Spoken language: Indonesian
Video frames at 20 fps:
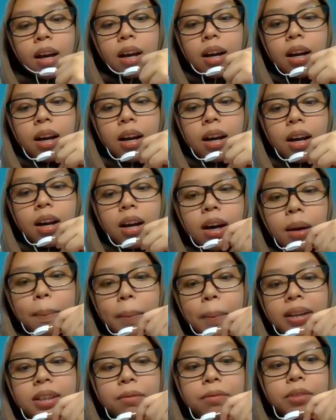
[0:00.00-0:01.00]
uh,
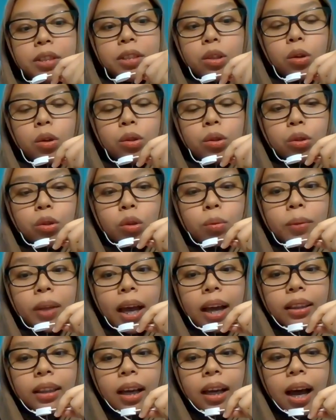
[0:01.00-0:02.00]
pada video YouTube
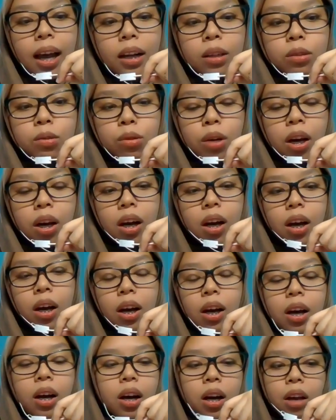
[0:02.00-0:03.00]
THTKL juga
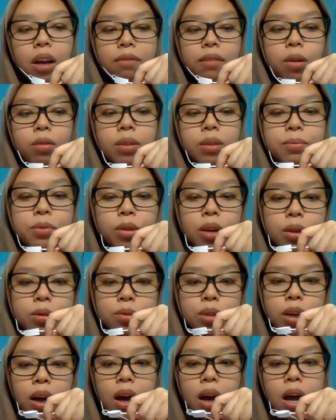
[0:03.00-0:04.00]
uh, FK Undip juga
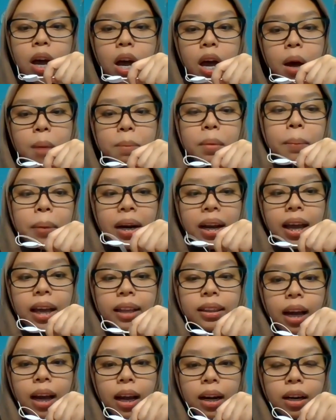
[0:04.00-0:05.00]
sudah
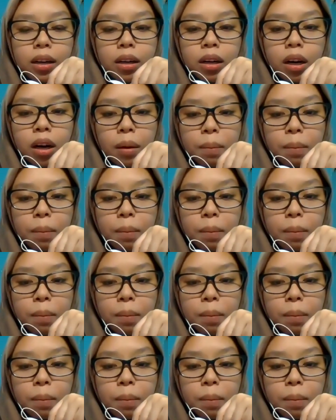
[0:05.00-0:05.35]
memperlihatkan